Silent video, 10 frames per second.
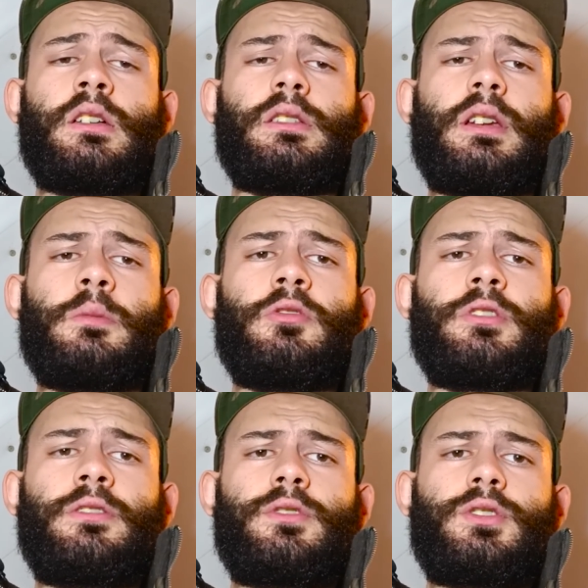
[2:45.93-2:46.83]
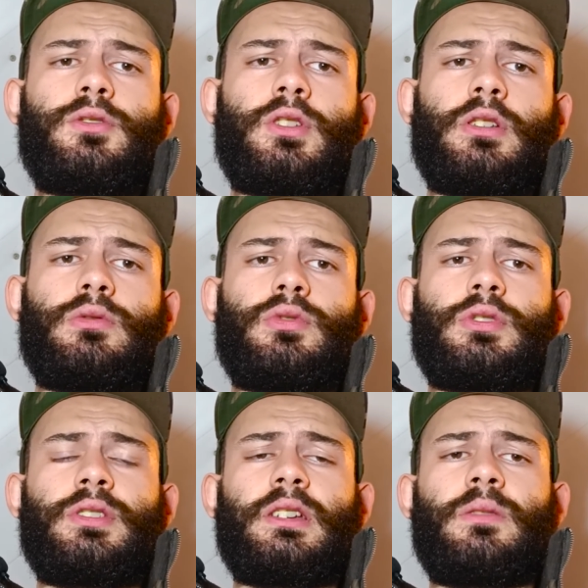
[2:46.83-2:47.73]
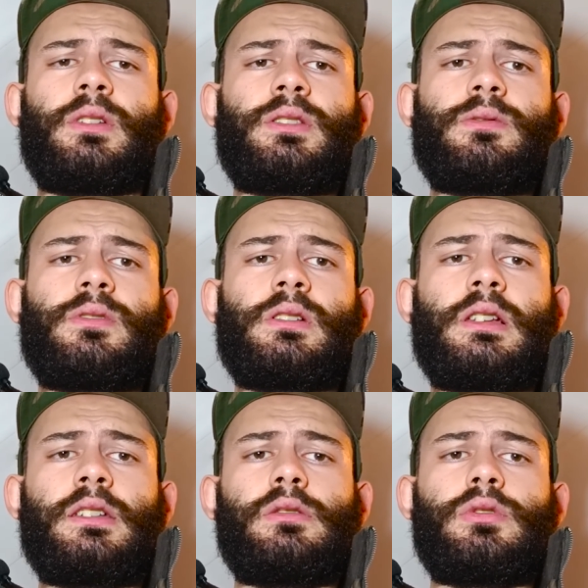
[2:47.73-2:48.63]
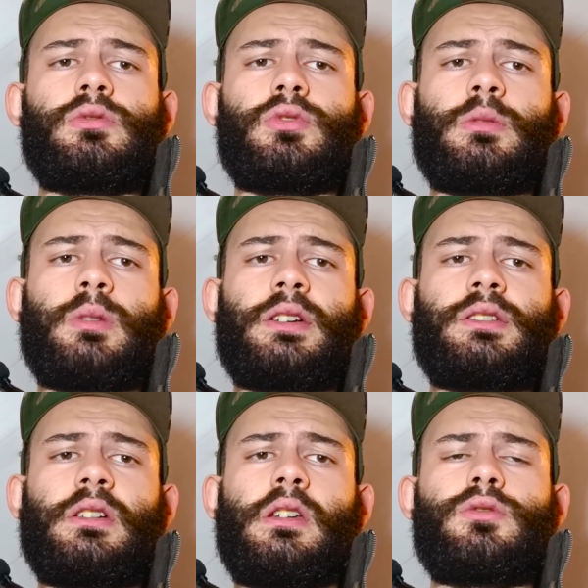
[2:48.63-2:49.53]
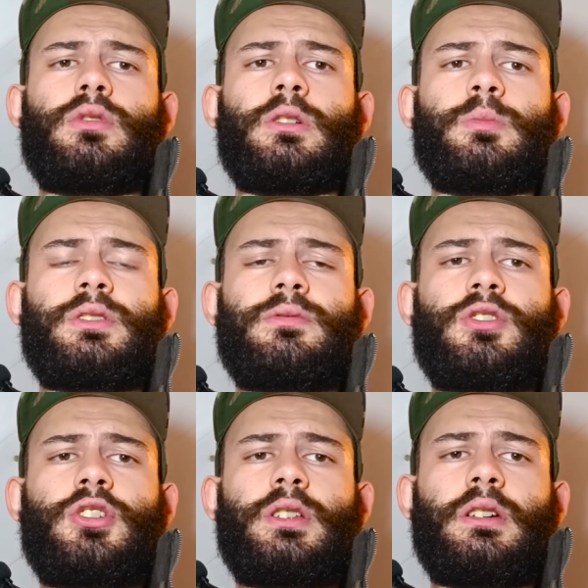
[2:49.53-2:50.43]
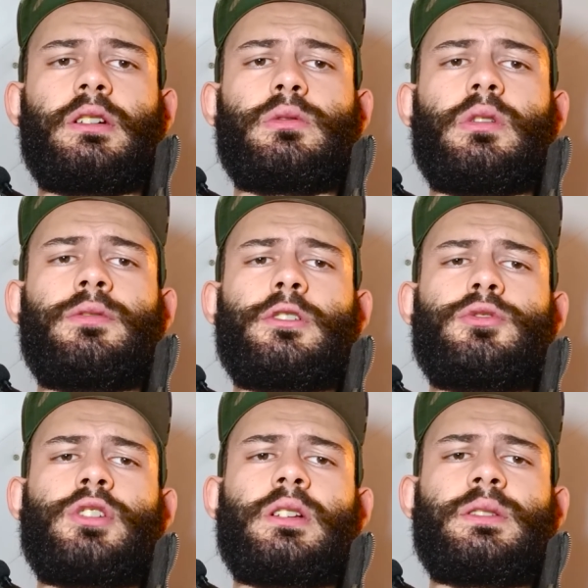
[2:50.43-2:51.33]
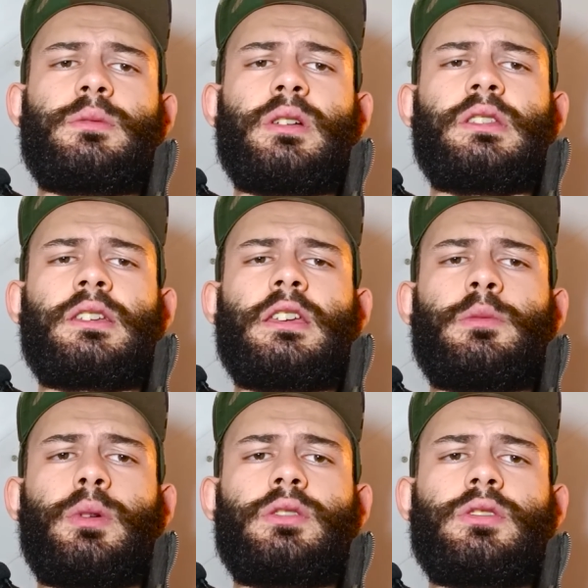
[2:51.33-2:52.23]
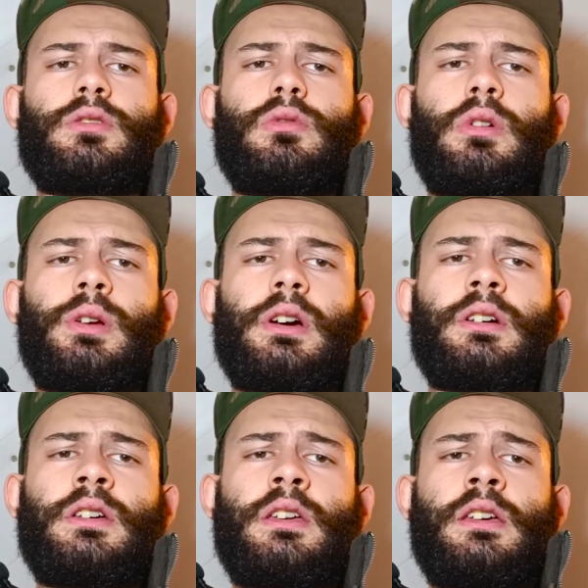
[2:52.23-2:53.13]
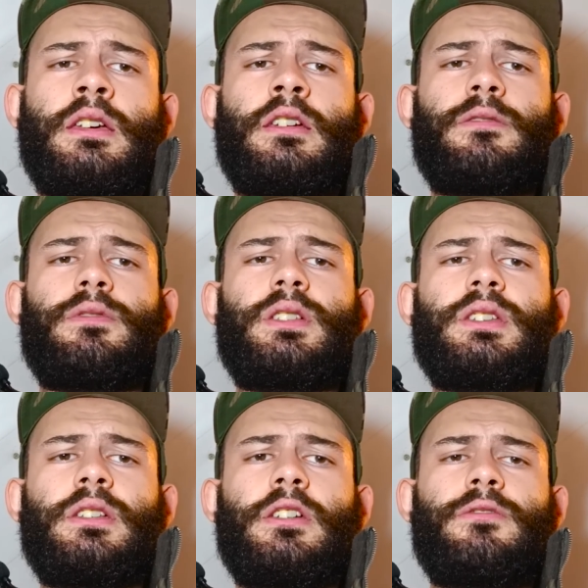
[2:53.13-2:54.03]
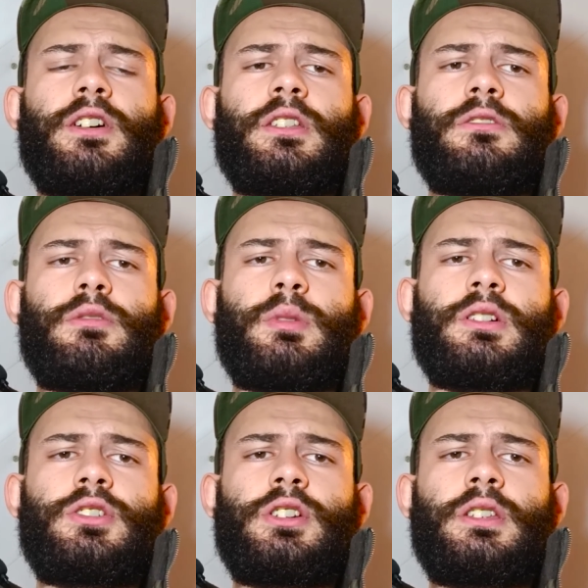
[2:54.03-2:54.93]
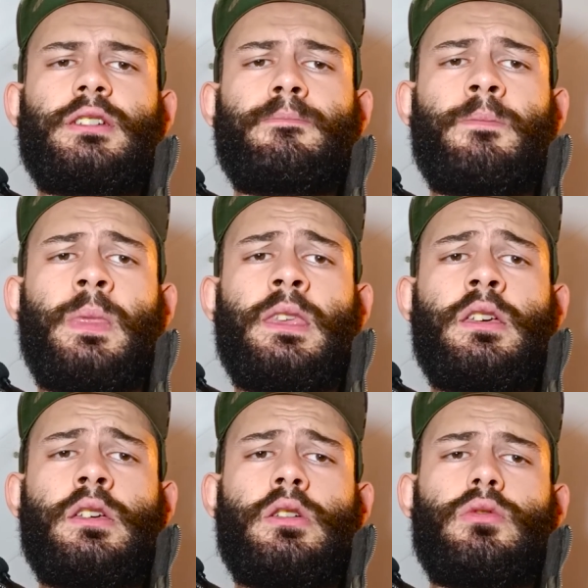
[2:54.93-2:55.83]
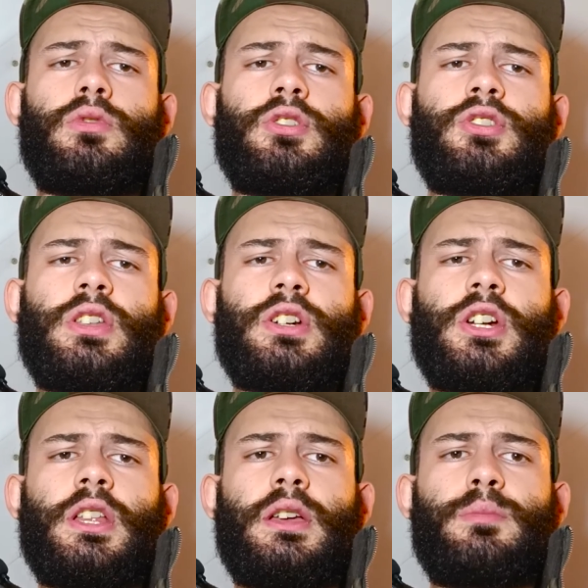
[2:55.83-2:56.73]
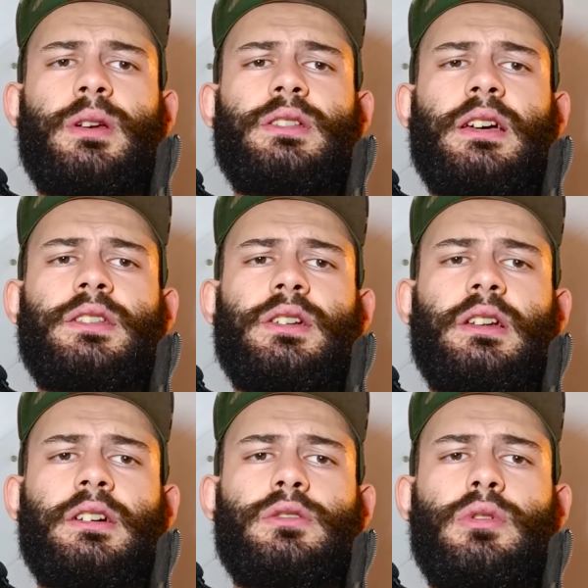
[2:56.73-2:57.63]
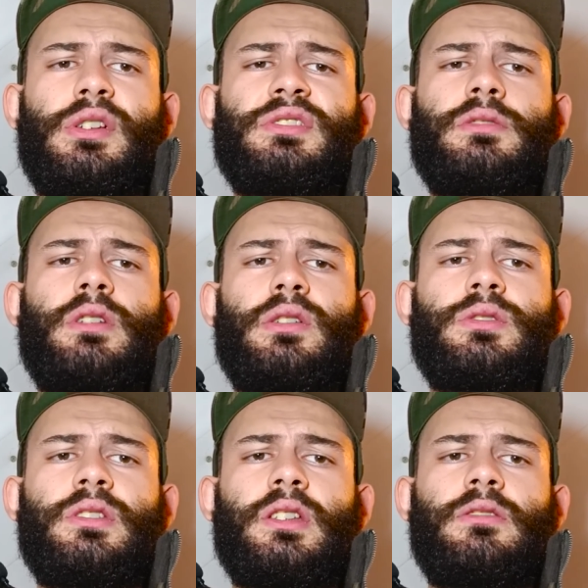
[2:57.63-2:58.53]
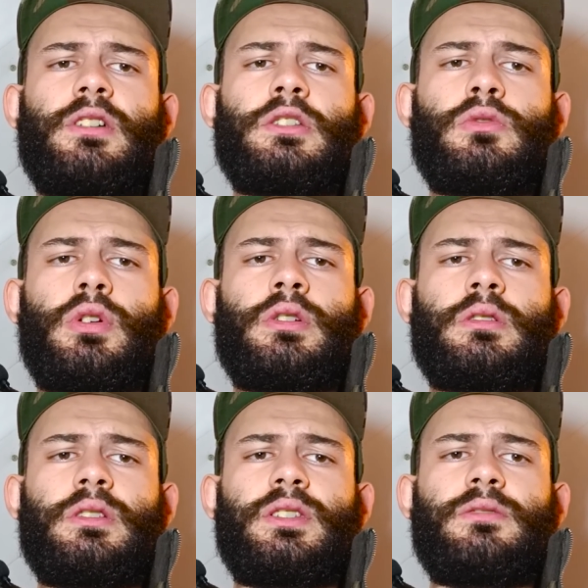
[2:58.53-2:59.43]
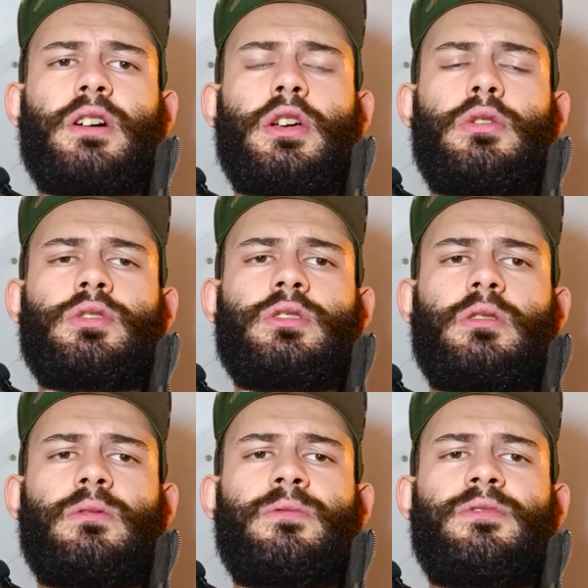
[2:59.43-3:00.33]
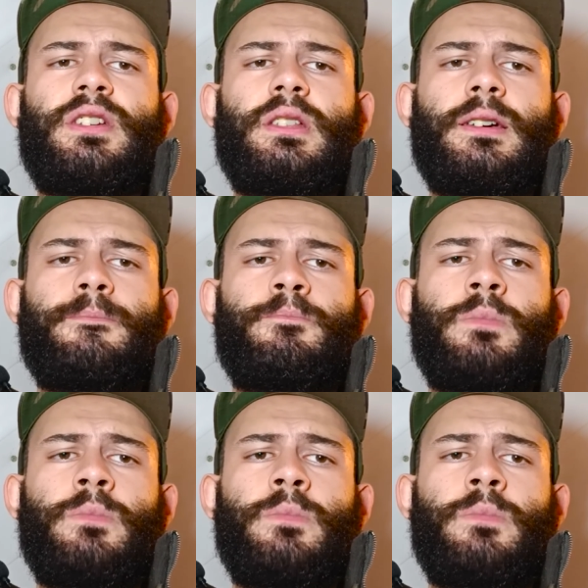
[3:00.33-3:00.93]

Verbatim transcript: Требования высокие, нужно соответствовать. Для этого нужно пройти ритуал посвящения, который включает в себя такие процедуры, как введение военного положения, уничтожение предателей, которые издеваются над войной, называя ее словом «вина»,